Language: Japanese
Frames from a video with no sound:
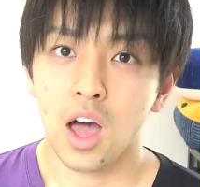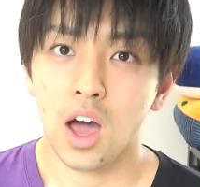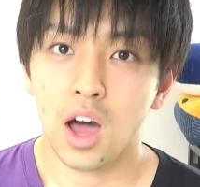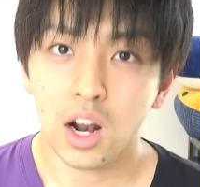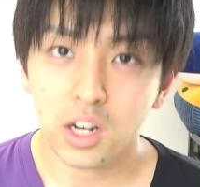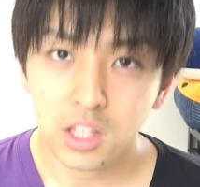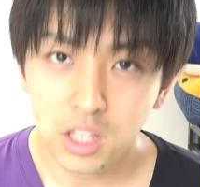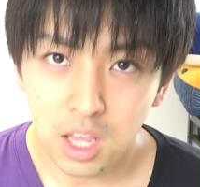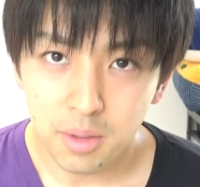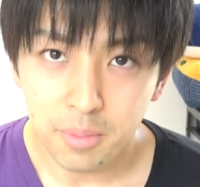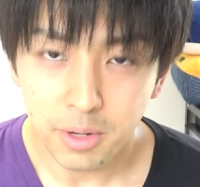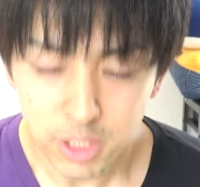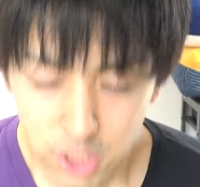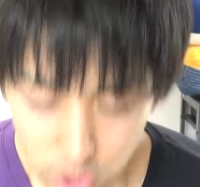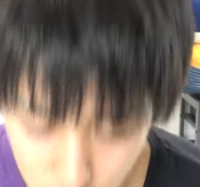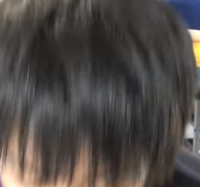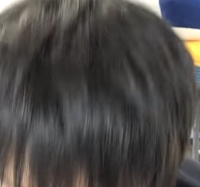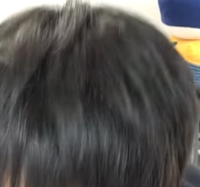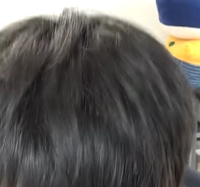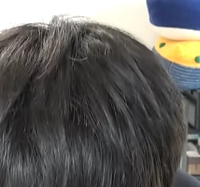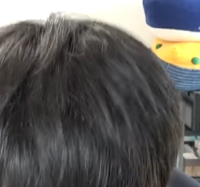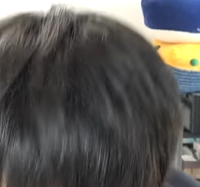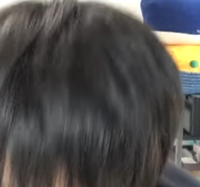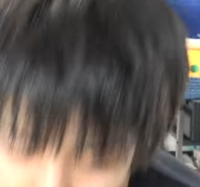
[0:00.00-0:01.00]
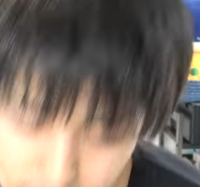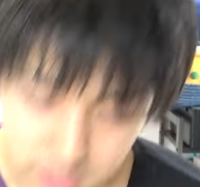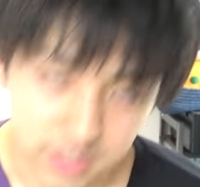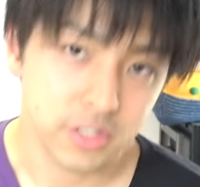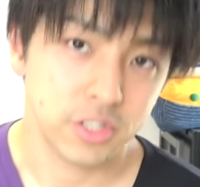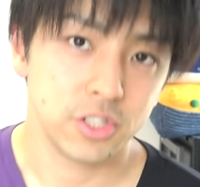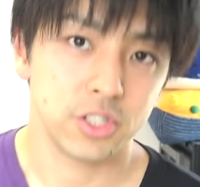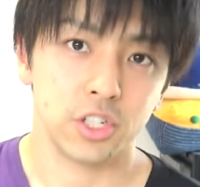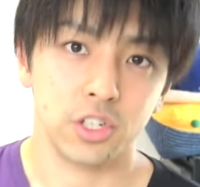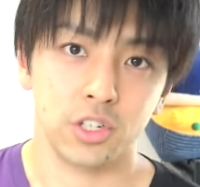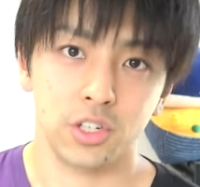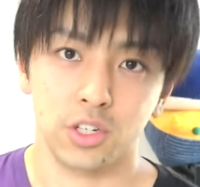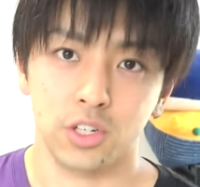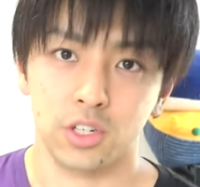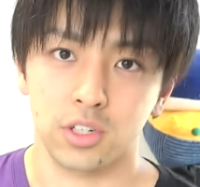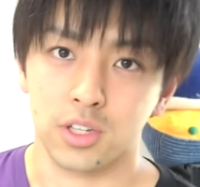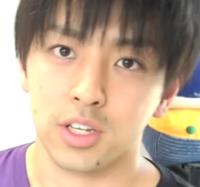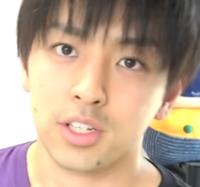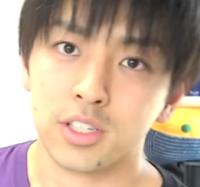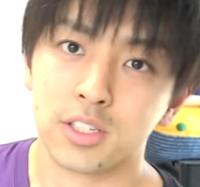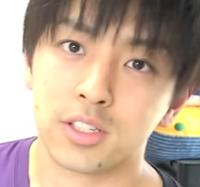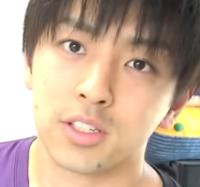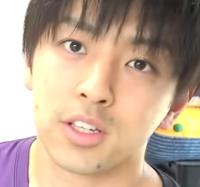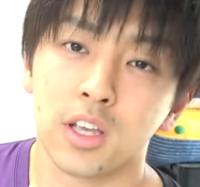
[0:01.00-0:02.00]
改めましてどうも内地
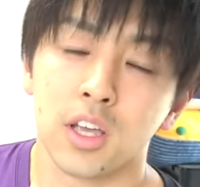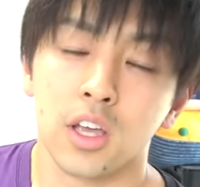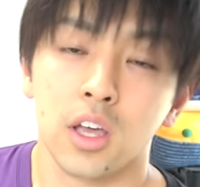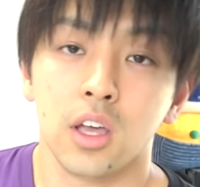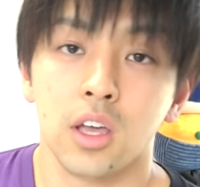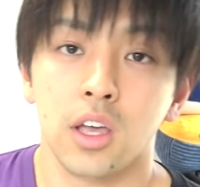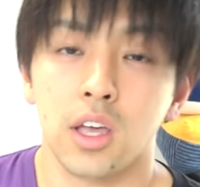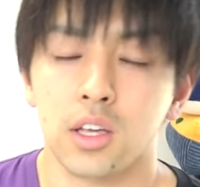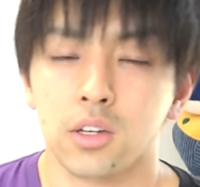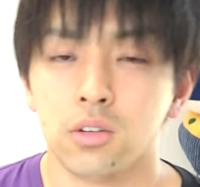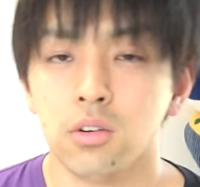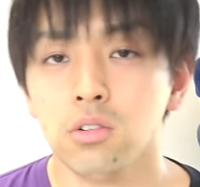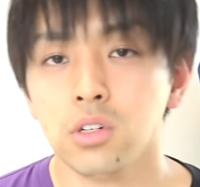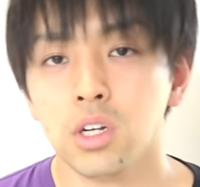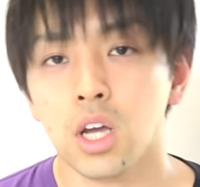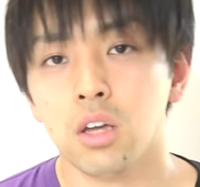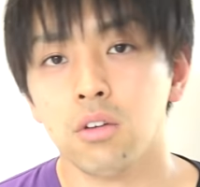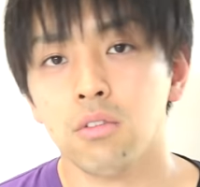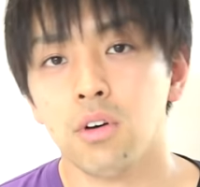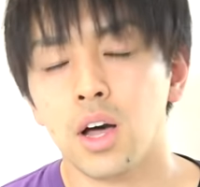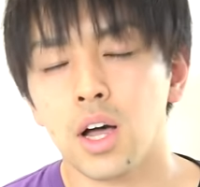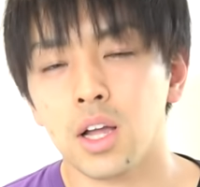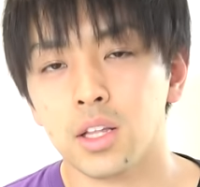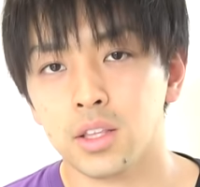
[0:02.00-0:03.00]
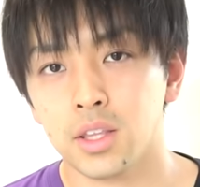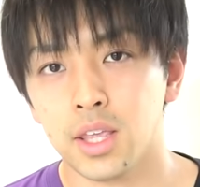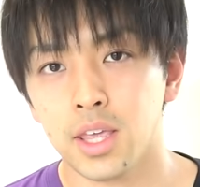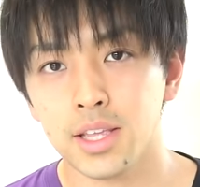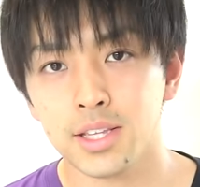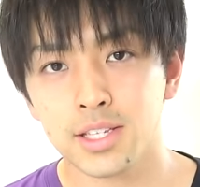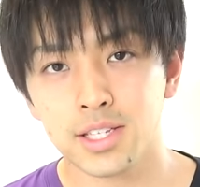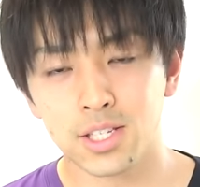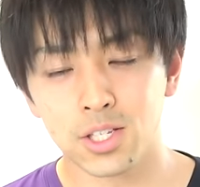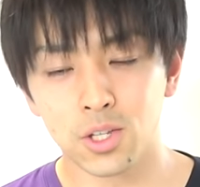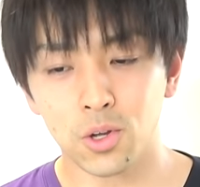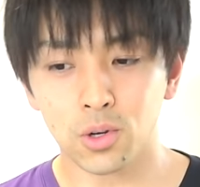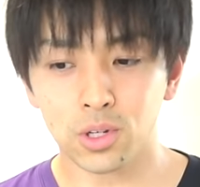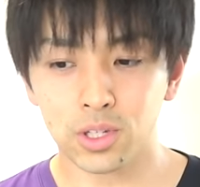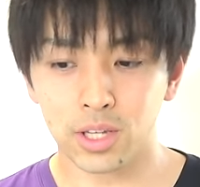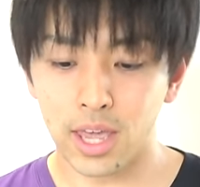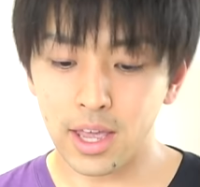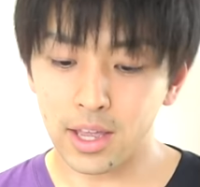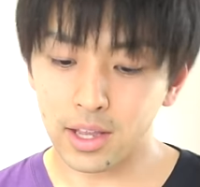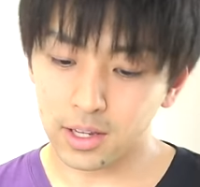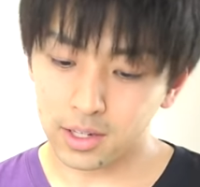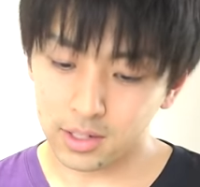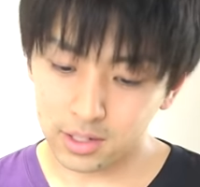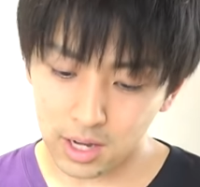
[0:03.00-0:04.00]
ですえ今回はテスト
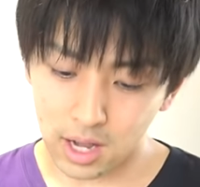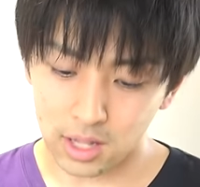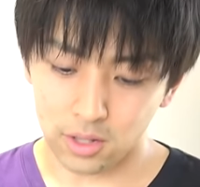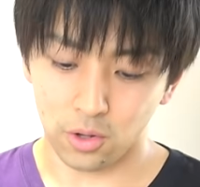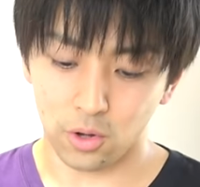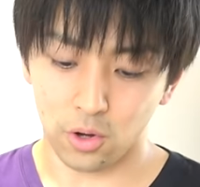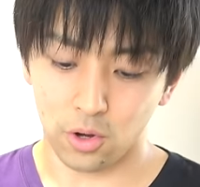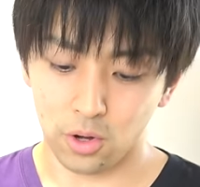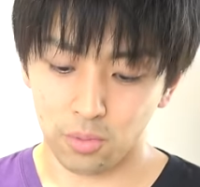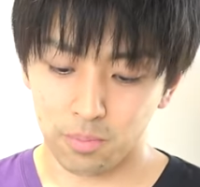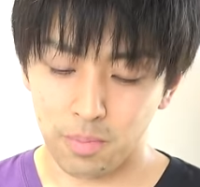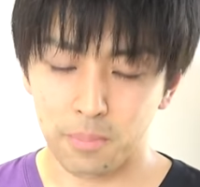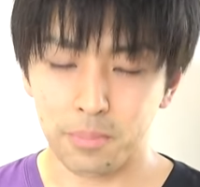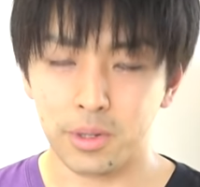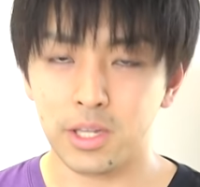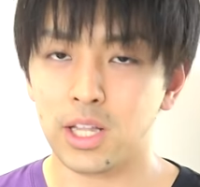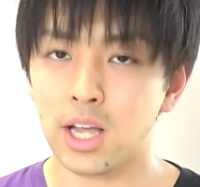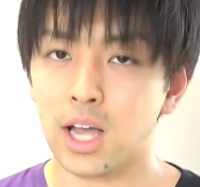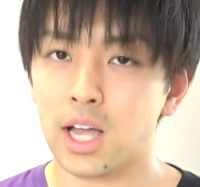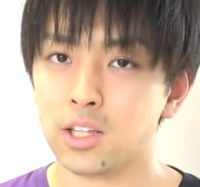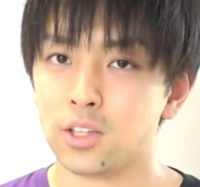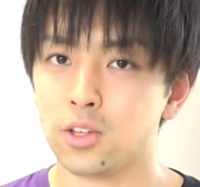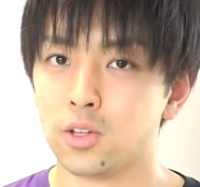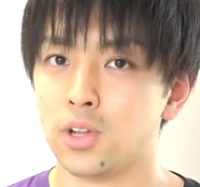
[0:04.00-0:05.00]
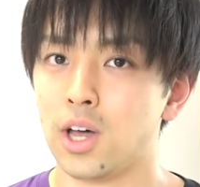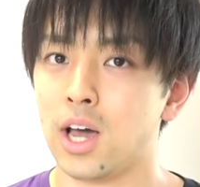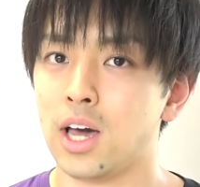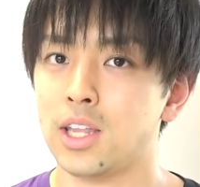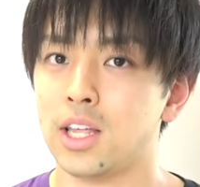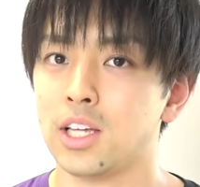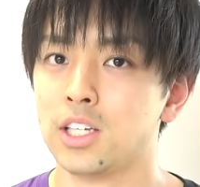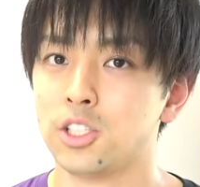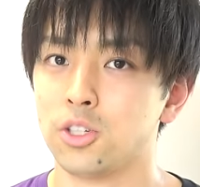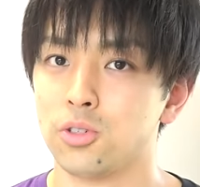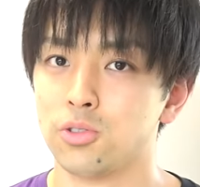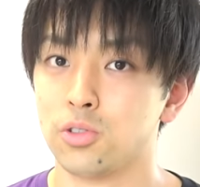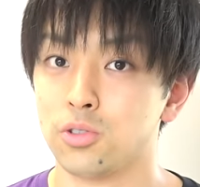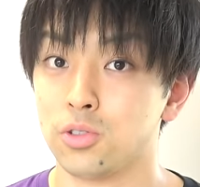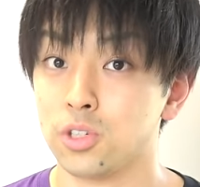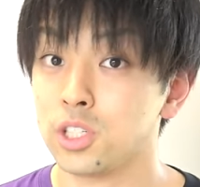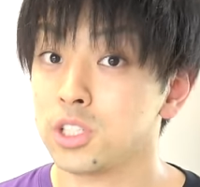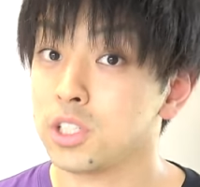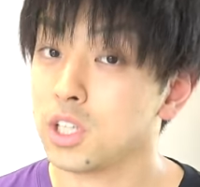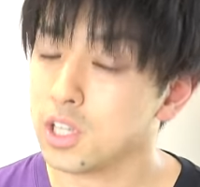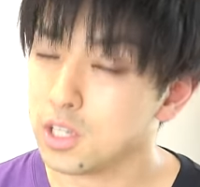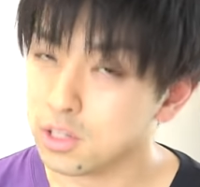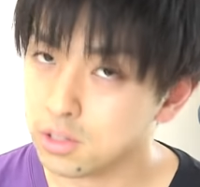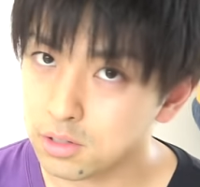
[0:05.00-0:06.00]
結果の、まあ、見た後の話をちょっとし
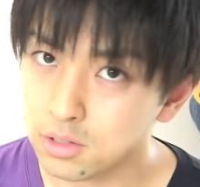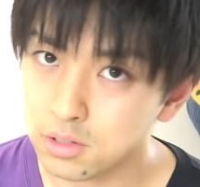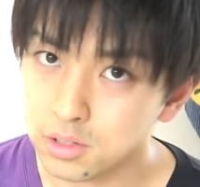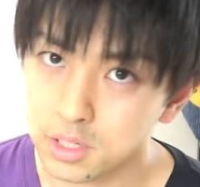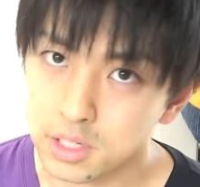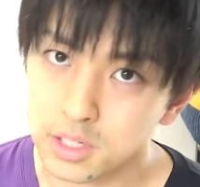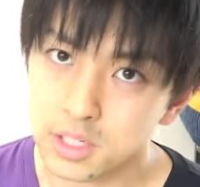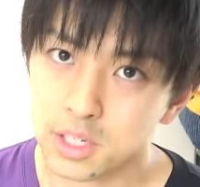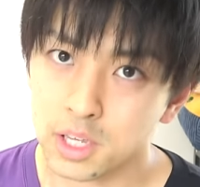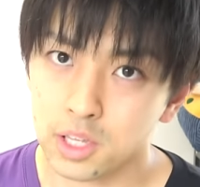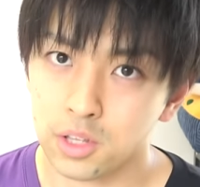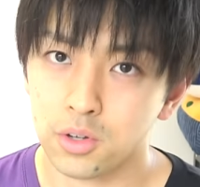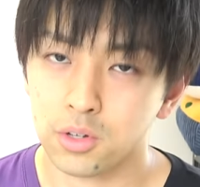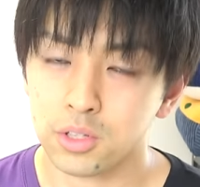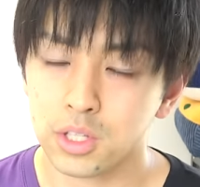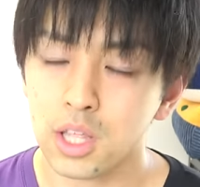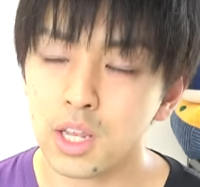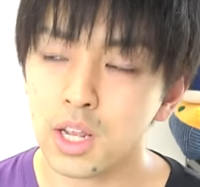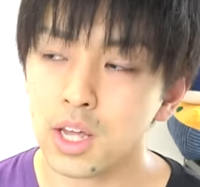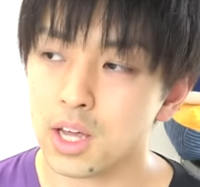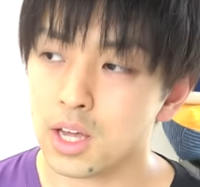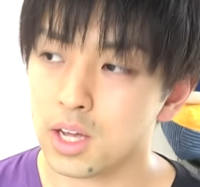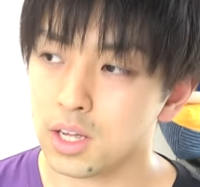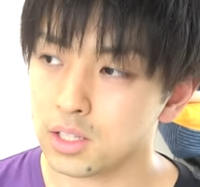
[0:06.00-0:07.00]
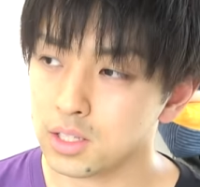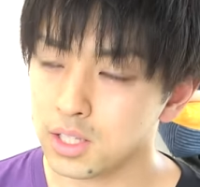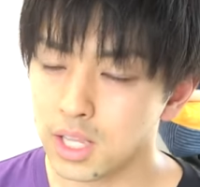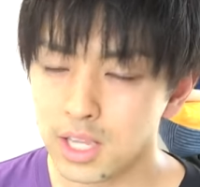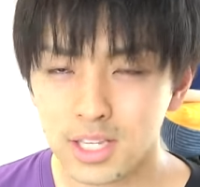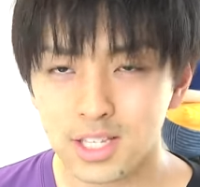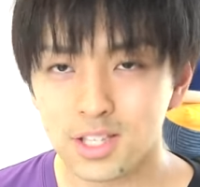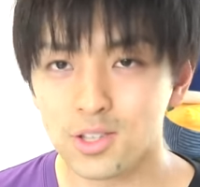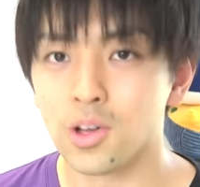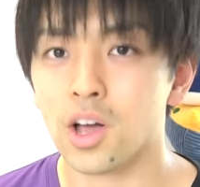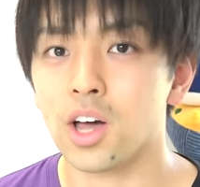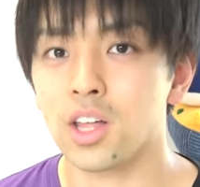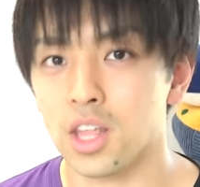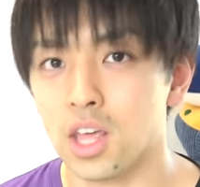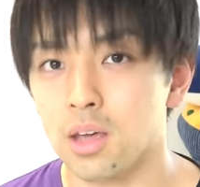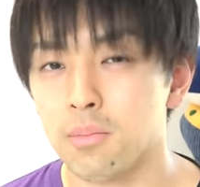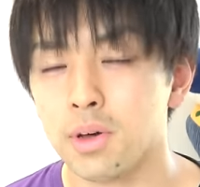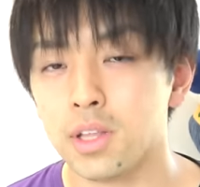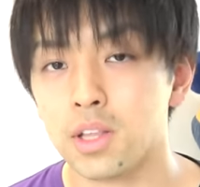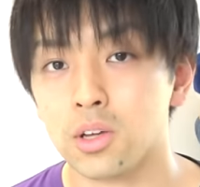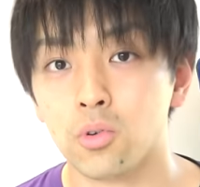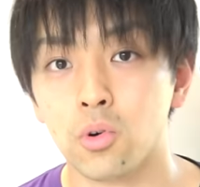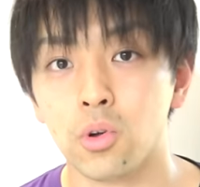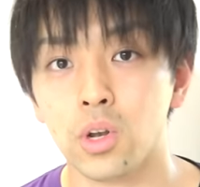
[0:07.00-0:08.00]
ていくんですけどただテストがね
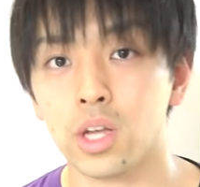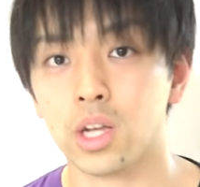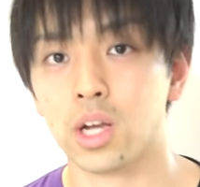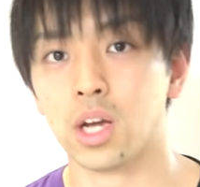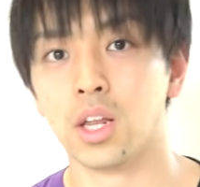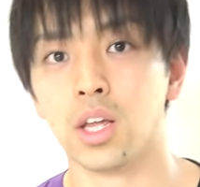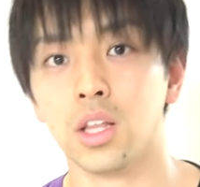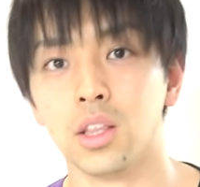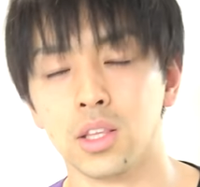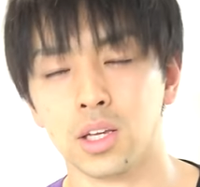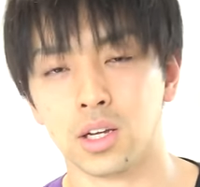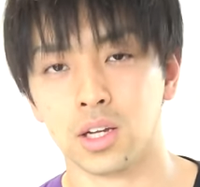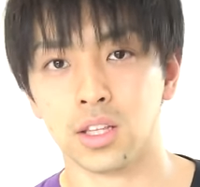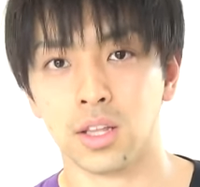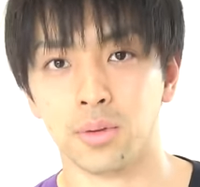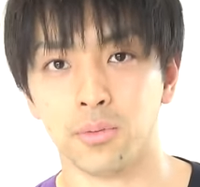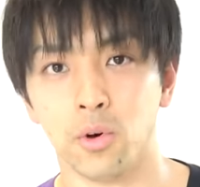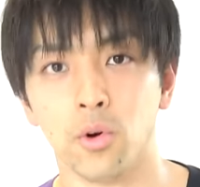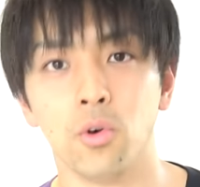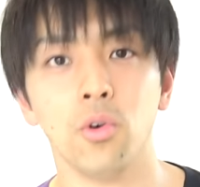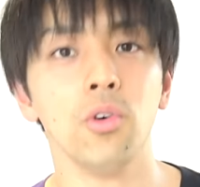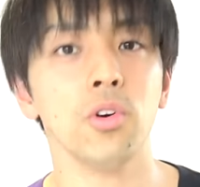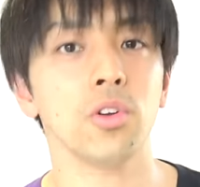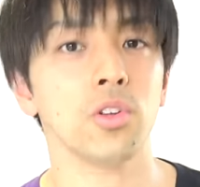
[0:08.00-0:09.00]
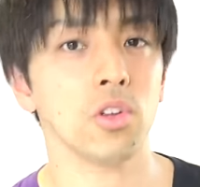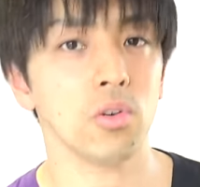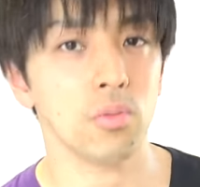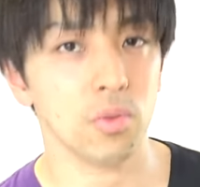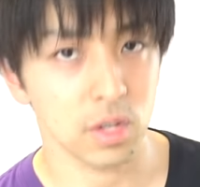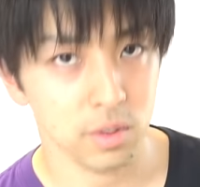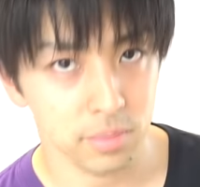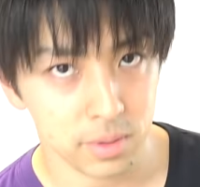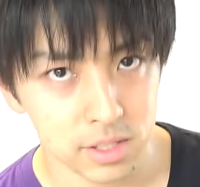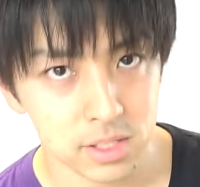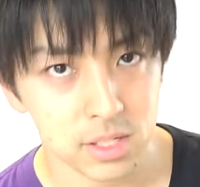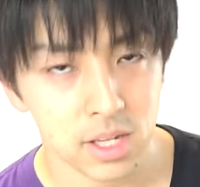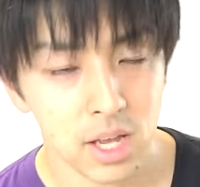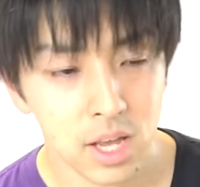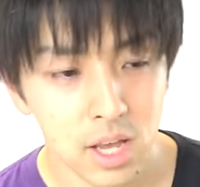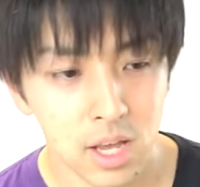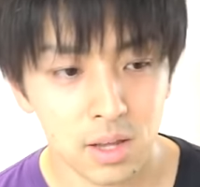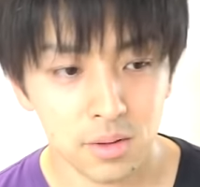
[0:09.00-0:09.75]
まだこれからって方も多いと思います